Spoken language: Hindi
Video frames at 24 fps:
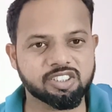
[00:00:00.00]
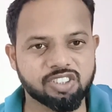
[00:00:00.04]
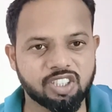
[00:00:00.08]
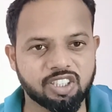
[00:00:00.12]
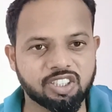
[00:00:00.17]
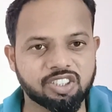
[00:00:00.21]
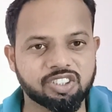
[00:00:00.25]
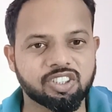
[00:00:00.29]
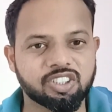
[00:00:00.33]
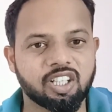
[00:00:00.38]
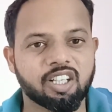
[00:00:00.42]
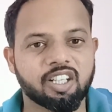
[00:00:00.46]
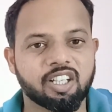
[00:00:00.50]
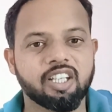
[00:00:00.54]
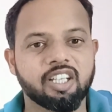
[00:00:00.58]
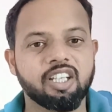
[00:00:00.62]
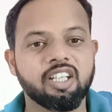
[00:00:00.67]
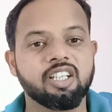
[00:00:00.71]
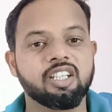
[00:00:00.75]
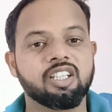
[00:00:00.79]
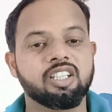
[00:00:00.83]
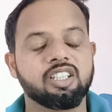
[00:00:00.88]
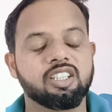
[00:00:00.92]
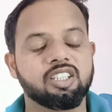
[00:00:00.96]
सर्च करके
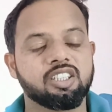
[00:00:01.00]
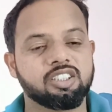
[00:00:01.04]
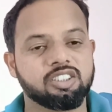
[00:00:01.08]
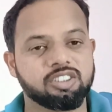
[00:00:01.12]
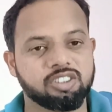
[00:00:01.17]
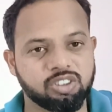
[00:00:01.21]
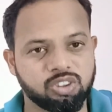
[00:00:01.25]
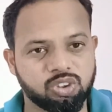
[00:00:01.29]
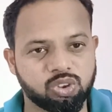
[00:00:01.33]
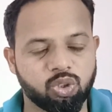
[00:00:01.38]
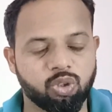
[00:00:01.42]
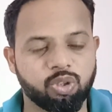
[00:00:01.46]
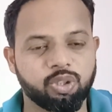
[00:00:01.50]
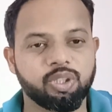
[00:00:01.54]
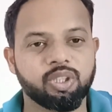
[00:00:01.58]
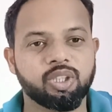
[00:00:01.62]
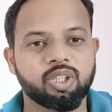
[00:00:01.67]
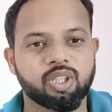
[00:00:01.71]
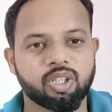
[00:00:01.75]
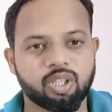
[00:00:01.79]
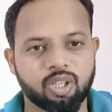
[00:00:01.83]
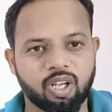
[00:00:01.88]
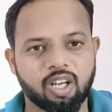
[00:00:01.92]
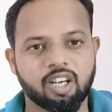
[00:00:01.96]
ज्वाइन
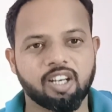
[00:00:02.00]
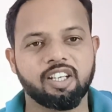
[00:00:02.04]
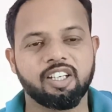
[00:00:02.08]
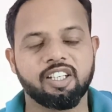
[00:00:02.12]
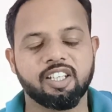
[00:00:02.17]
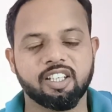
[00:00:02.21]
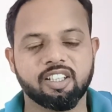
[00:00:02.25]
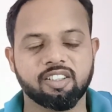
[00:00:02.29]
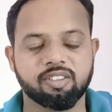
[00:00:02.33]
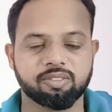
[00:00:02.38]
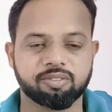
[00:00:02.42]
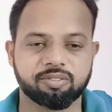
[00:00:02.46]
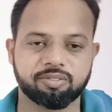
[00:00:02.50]
करनी है